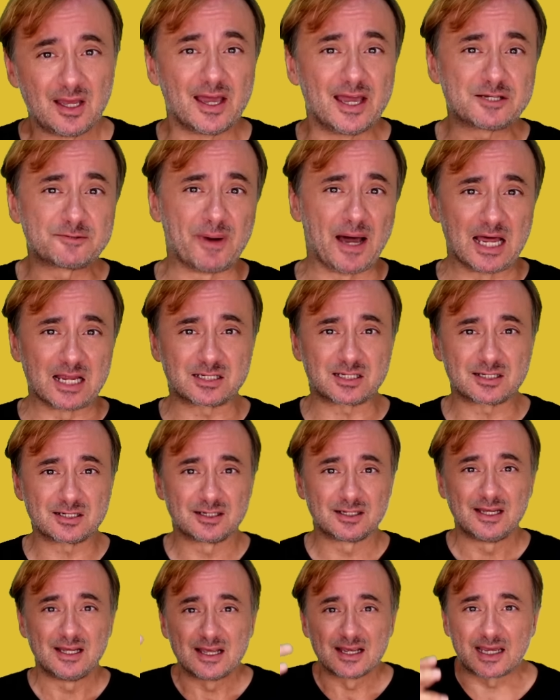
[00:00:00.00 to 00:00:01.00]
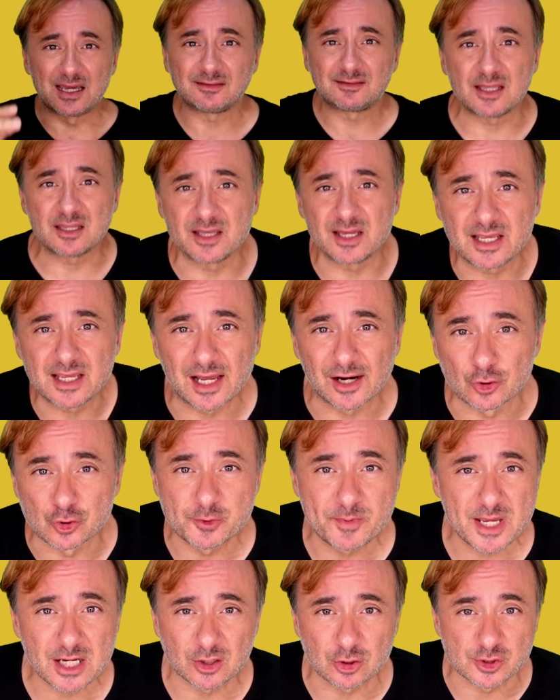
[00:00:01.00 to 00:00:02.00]
Es más, ¿qué te dirían los
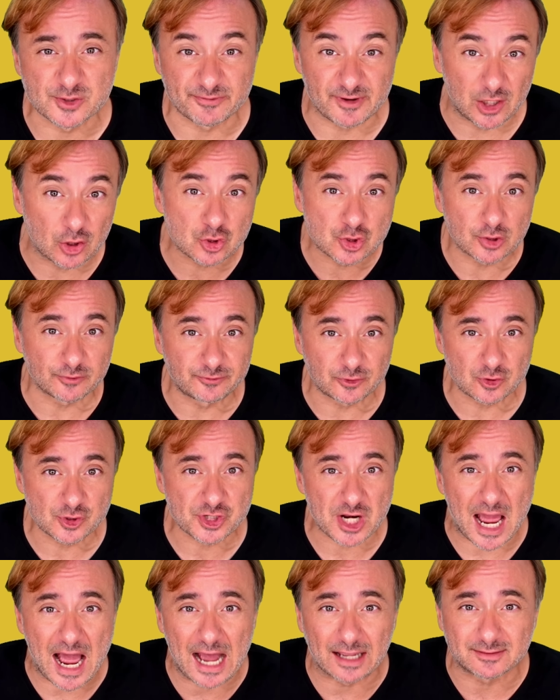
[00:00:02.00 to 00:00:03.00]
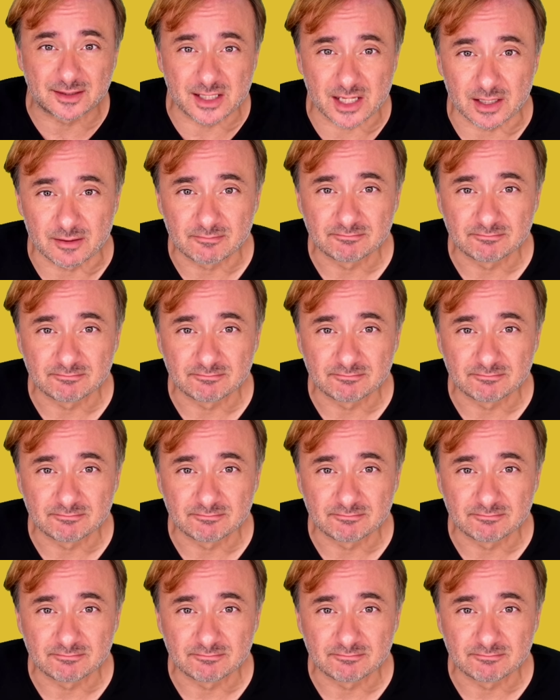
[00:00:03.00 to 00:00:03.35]
viejos filósofos a ti?